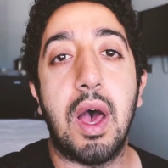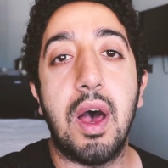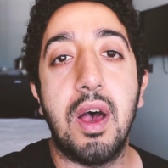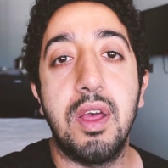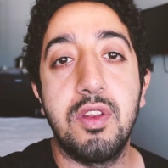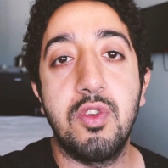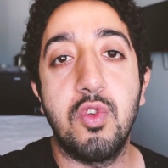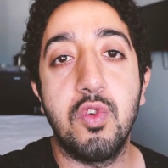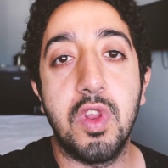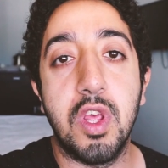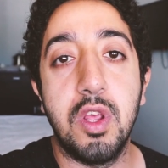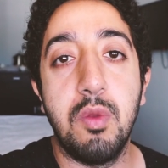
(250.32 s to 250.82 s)

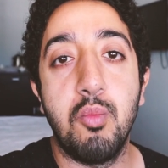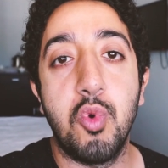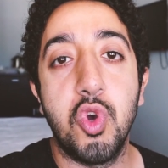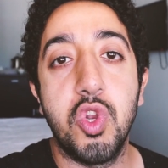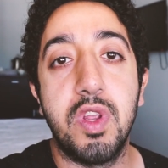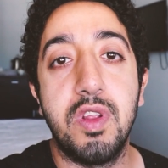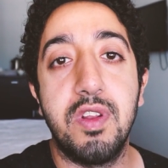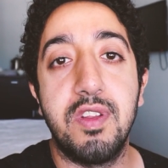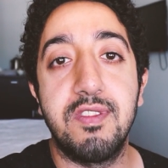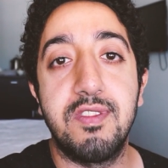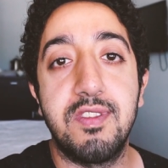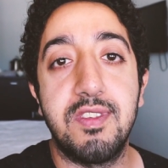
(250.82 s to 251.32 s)
تعدد
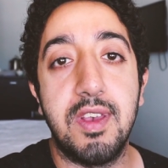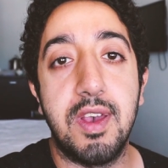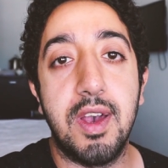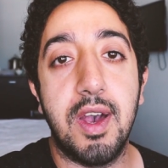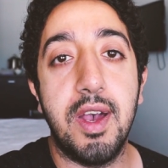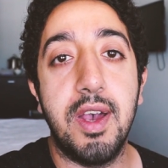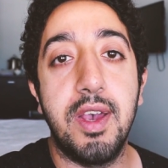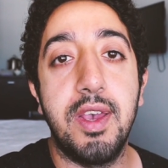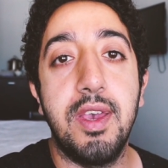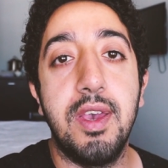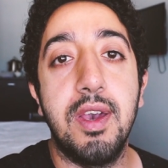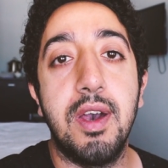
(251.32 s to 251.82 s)
المدن
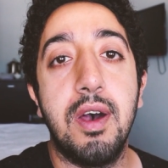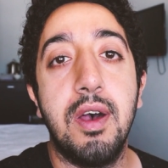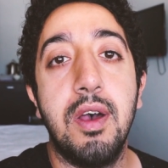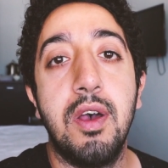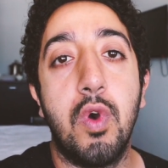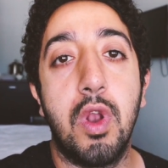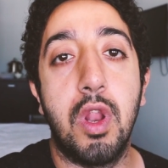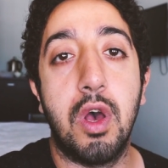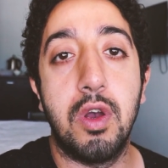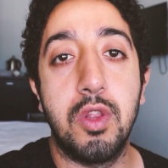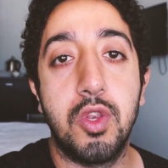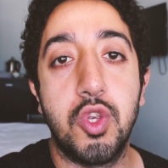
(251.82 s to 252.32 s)
السياحية
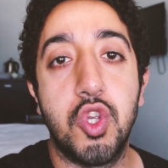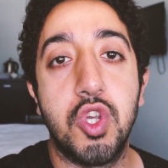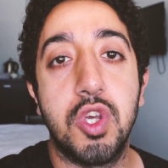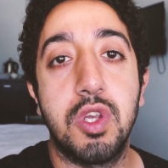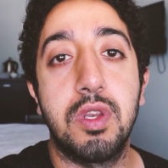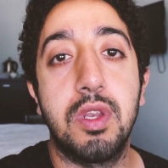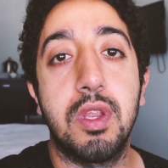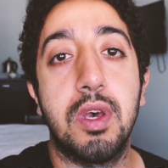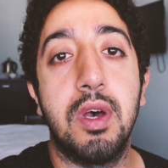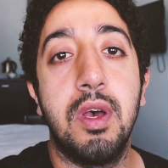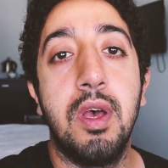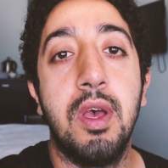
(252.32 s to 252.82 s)

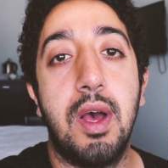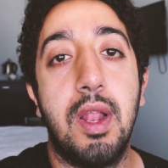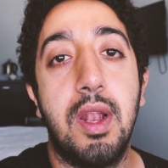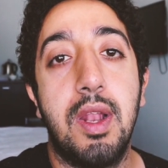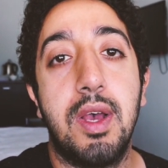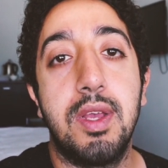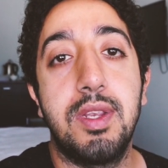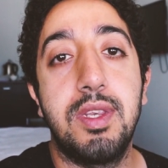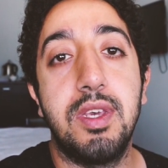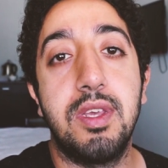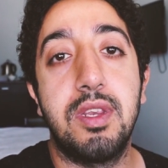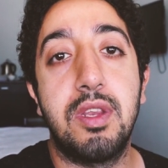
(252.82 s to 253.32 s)
والأنشطة
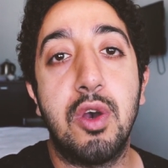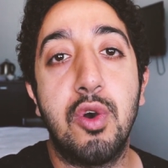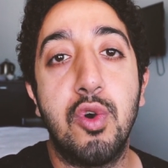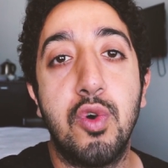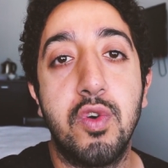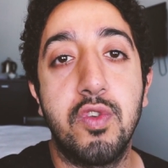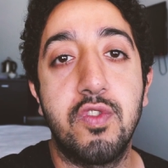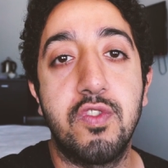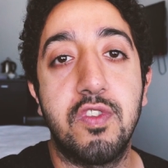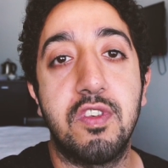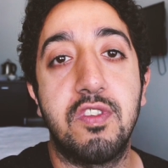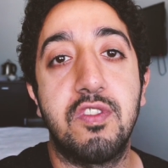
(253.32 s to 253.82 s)
التي
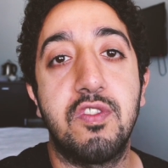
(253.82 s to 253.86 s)
تخص